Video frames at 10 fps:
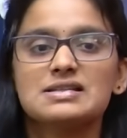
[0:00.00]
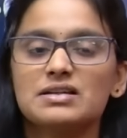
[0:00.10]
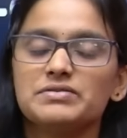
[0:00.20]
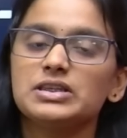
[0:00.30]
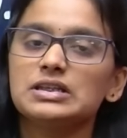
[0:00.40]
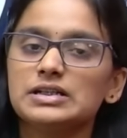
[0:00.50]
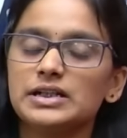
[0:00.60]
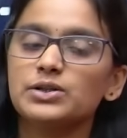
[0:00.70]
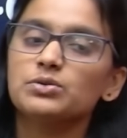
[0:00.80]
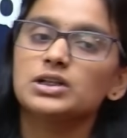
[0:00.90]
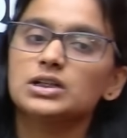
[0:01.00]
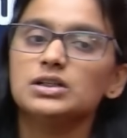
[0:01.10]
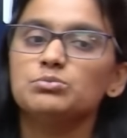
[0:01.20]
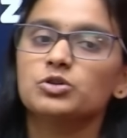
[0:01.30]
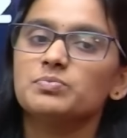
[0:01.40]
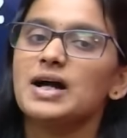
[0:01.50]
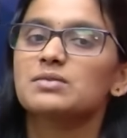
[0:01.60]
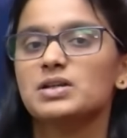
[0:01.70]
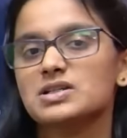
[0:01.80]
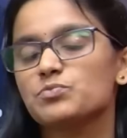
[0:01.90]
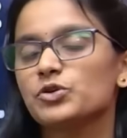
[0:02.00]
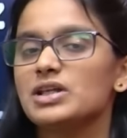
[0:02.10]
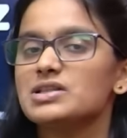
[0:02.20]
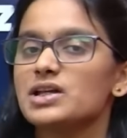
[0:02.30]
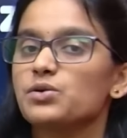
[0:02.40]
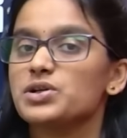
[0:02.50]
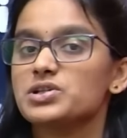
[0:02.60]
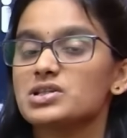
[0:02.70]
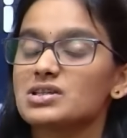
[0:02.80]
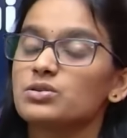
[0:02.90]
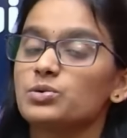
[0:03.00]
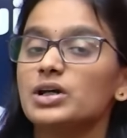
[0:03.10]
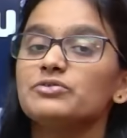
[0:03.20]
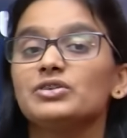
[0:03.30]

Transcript: செவன் தேர்ட்டிக்கு உங்களுக்கு புக் பேக் ப்ளஸ் புக் இன்சைட் கொஷின்ஸோட